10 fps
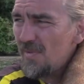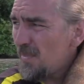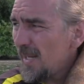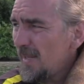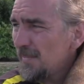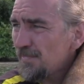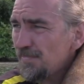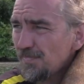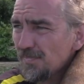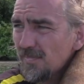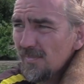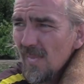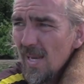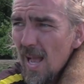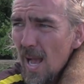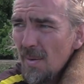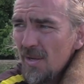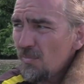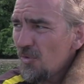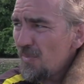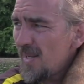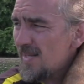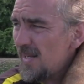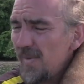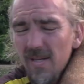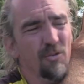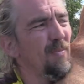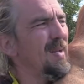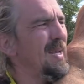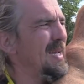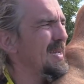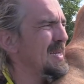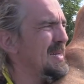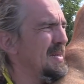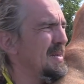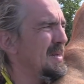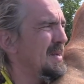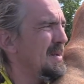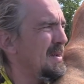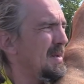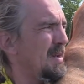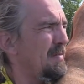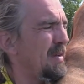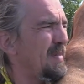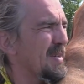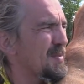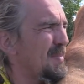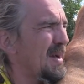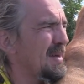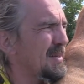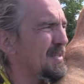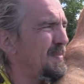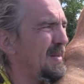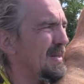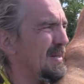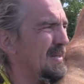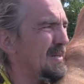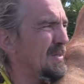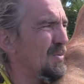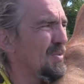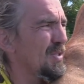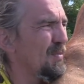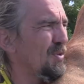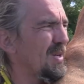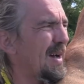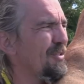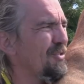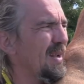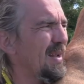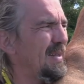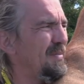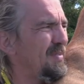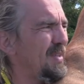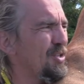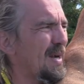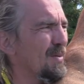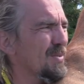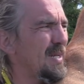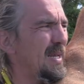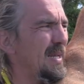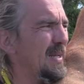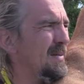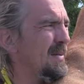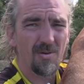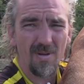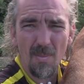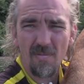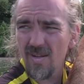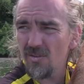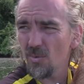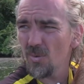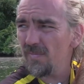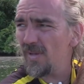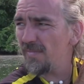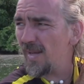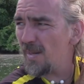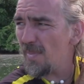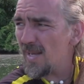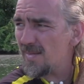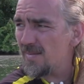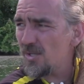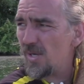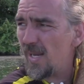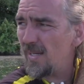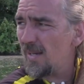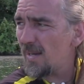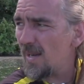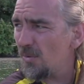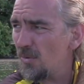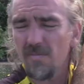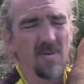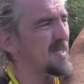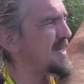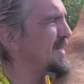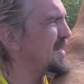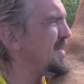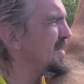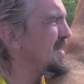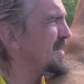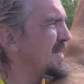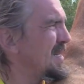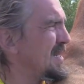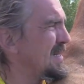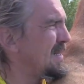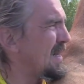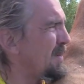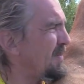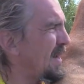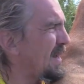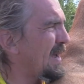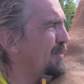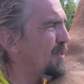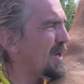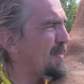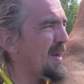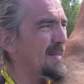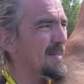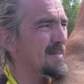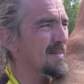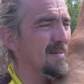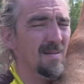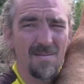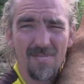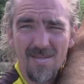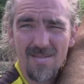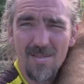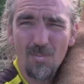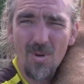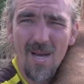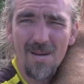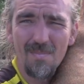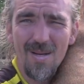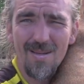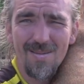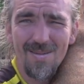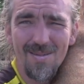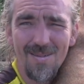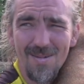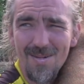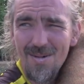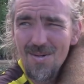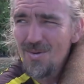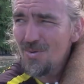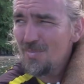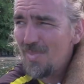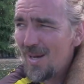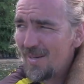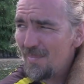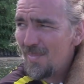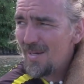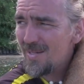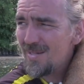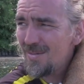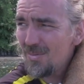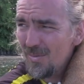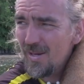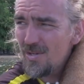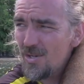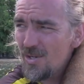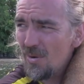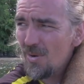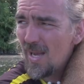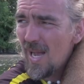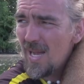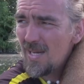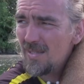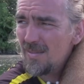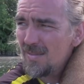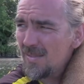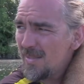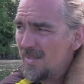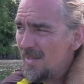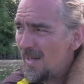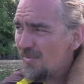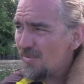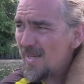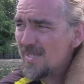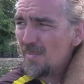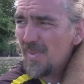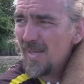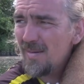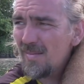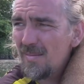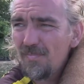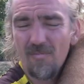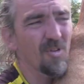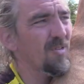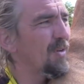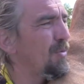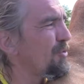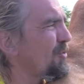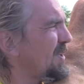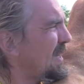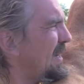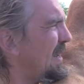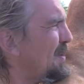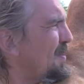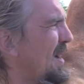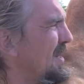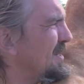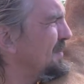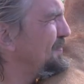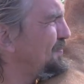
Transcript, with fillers: verbringen. Aber ich muss mir jetzt halt wirklich überlegen, wie wir es machen, dass wir unsere Montagen relativ sicher auslegen. Ich glaube, wenn es dunkel wird, werden die meisten sich eh in ihre Kajüten verziehen. Aber wenn halt ein Boot dabei ist, was die Mucke anmacht, und Party macht und richtig auch Krach aufs Wasser bringt, wird es natürlich dort in der Nähe im Angeln